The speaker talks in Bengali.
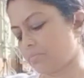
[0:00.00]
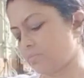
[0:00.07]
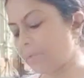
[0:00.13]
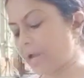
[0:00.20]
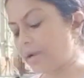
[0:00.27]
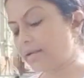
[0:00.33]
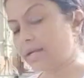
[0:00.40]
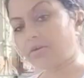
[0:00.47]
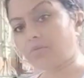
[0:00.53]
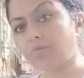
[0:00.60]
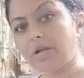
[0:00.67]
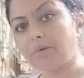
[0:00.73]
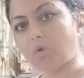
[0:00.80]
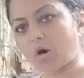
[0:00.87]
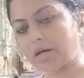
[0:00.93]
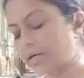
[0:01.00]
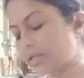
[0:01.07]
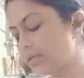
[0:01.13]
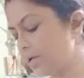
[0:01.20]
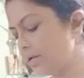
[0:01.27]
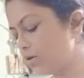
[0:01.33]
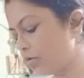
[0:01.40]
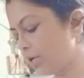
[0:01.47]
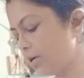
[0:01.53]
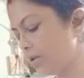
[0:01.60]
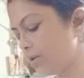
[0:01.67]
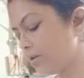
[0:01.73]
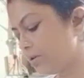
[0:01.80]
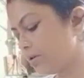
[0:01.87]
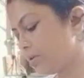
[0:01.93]
প্যানকেক করলে ময়দা দিয়েই করি
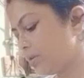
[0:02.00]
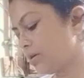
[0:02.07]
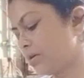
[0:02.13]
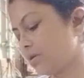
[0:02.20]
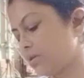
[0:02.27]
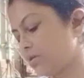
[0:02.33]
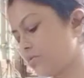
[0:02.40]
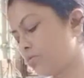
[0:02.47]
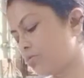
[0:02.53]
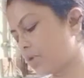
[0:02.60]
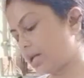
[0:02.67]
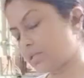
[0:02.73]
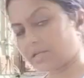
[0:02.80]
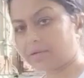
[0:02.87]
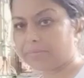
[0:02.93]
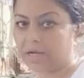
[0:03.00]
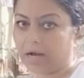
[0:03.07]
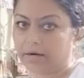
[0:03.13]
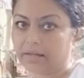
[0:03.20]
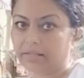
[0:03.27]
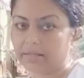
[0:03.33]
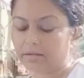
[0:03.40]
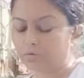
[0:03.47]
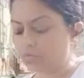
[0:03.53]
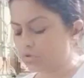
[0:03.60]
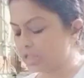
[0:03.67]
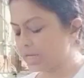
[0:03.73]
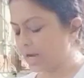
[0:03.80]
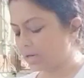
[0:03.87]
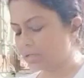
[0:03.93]
ও আজকে আমি আটা দিয়ে
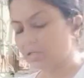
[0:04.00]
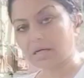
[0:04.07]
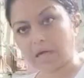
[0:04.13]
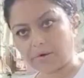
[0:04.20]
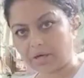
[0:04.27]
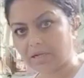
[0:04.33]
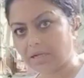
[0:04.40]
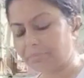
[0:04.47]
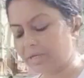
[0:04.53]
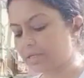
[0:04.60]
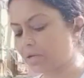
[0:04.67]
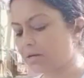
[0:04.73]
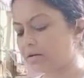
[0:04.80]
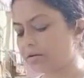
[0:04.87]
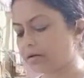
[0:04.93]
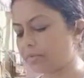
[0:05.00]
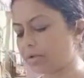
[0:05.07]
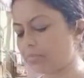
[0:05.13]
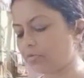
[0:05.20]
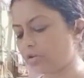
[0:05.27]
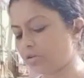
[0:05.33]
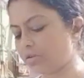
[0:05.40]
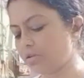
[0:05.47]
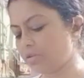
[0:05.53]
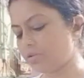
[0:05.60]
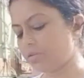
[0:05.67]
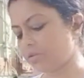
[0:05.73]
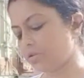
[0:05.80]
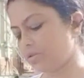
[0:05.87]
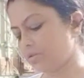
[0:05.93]
করছি আটা দিয়ে খাওয়াটাই বেটার আমার মনে হয়
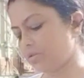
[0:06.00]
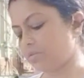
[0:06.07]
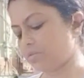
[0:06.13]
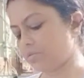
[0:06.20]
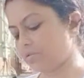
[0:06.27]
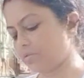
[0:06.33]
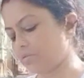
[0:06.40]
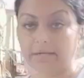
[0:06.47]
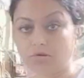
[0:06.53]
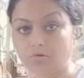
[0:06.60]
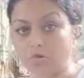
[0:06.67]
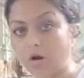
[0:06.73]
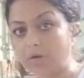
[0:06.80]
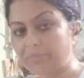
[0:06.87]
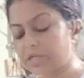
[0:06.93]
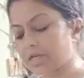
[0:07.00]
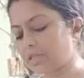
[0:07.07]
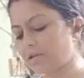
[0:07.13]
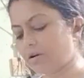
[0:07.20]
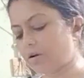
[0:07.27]
একটু জল মেশাতে